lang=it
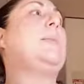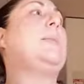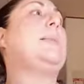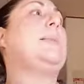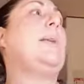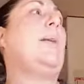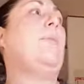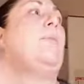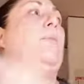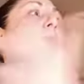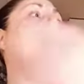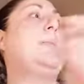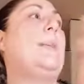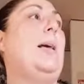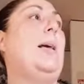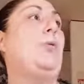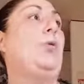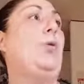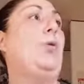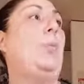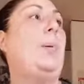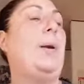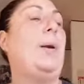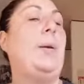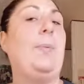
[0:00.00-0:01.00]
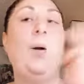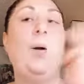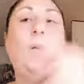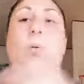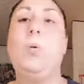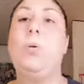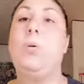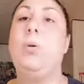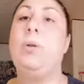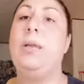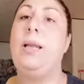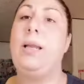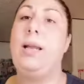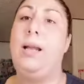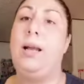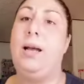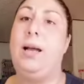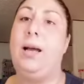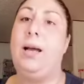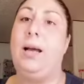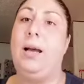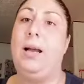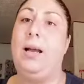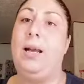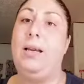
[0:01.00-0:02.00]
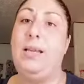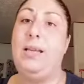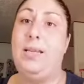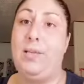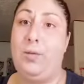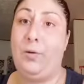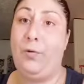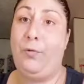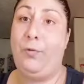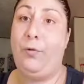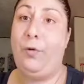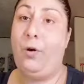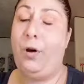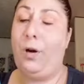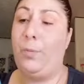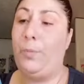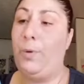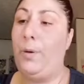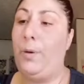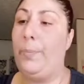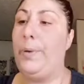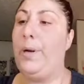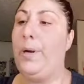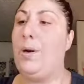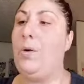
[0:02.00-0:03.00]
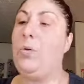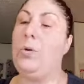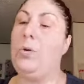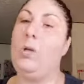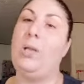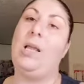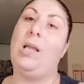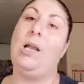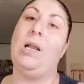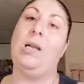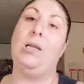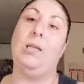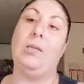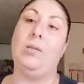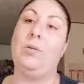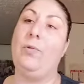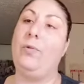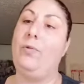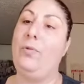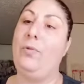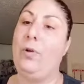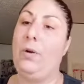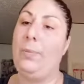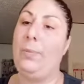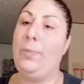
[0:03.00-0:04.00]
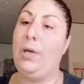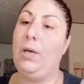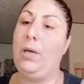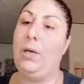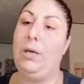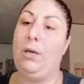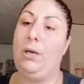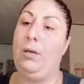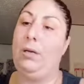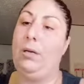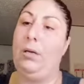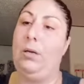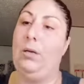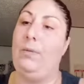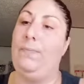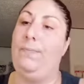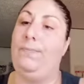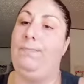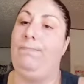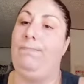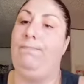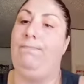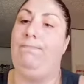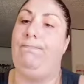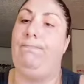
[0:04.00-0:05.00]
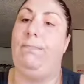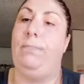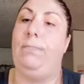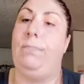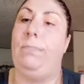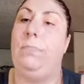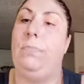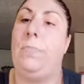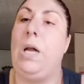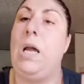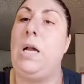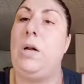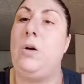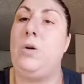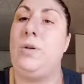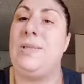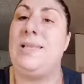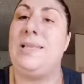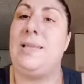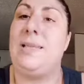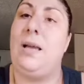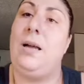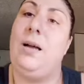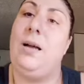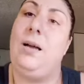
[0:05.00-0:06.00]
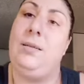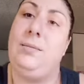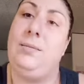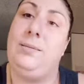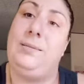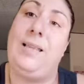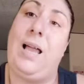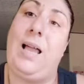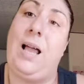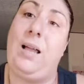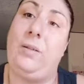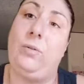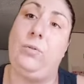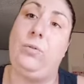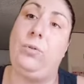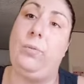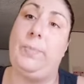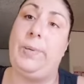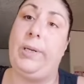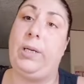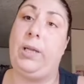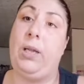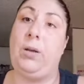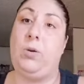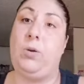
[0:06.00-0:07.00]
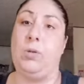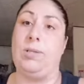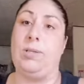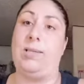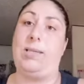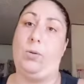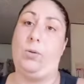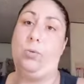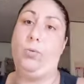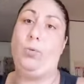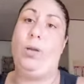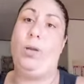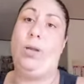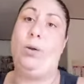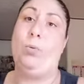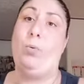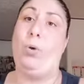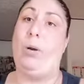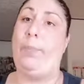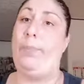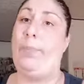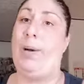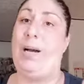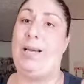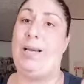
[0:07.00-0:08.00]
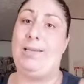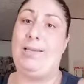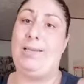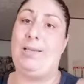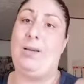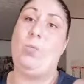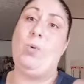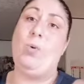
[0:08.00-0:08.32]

stavo usando prima quello della Lisoform, però quello della Lisoform um, costa tanto perché costa 2 euro e passa,